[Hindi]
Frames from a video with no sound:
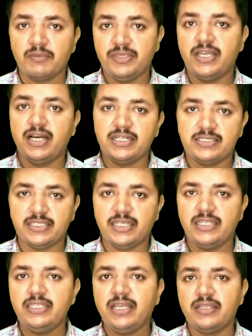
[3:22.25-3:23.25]
बिहार से
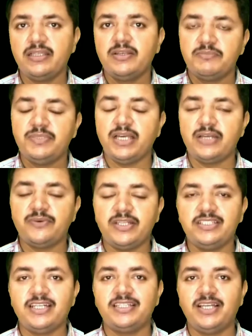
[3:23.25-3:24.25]
हैं या बिहार
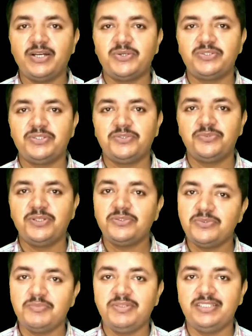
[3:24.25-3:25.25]
वाले ज्यादा आक्रोशित हुए हैं
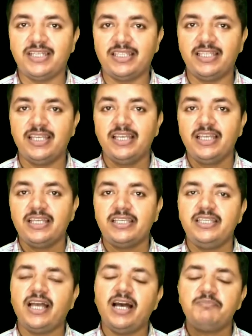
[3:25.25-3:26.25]
तो वो भी जान लें
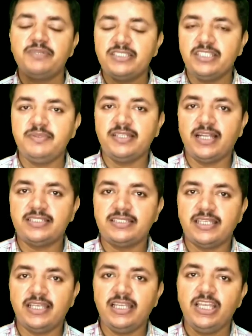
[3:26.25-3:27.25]
कि आप किसी भी राज्य
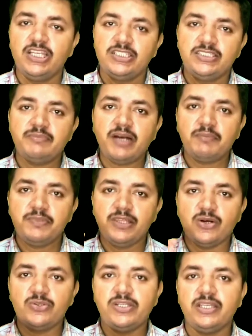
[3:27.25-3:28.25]
से हैं जब आप
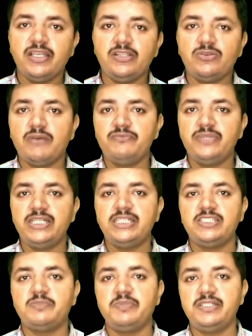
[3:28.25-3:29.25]
लौटेंगे तो आप वेल
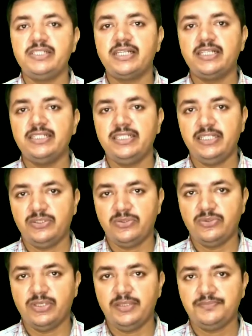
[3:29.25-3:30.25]
डिसिप्लिन कैंडिडेट
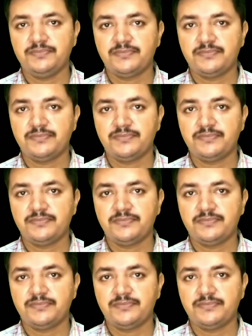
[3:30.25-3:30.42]
होंगे